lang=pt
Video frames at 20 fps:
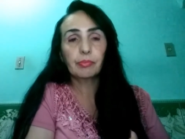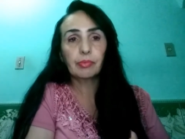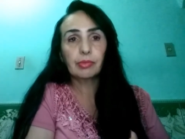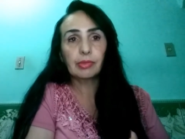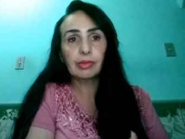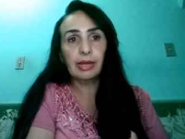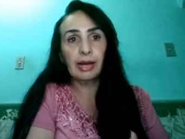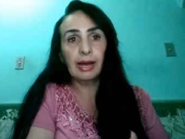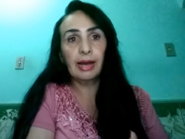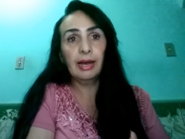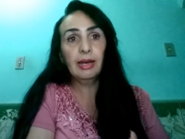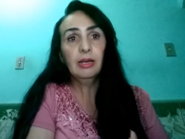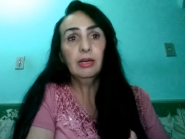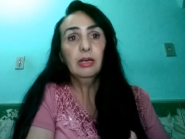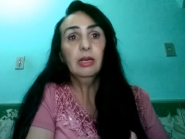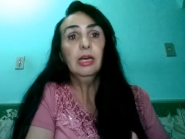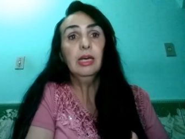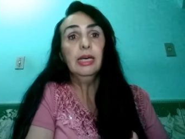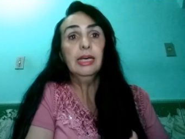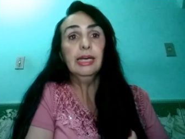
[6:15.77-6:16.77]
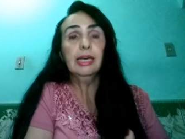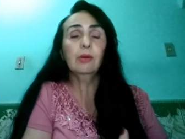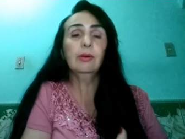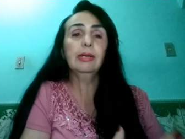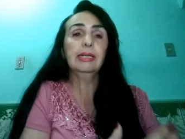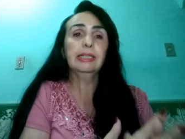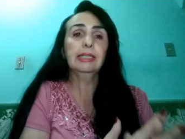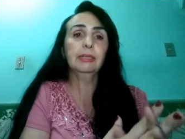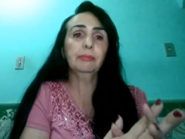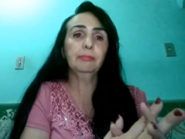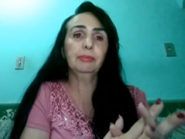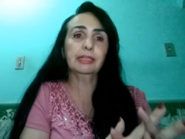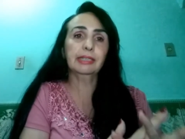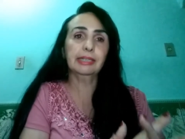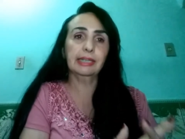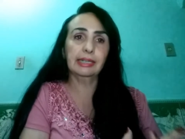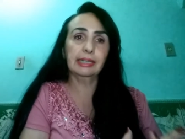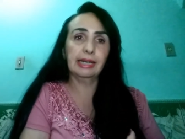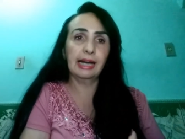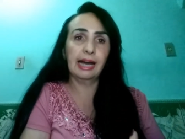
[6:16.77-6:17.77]
tá? Eu recebi
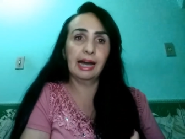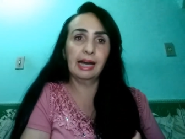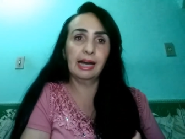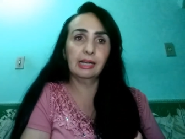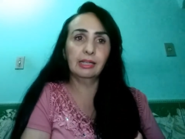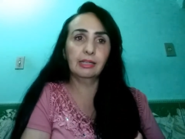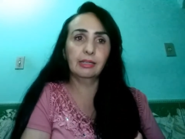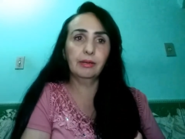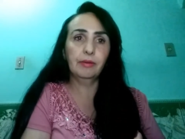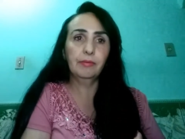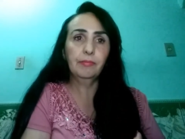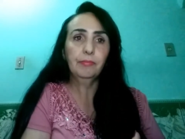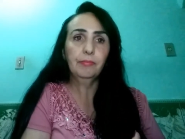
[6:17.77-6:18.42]
essa carta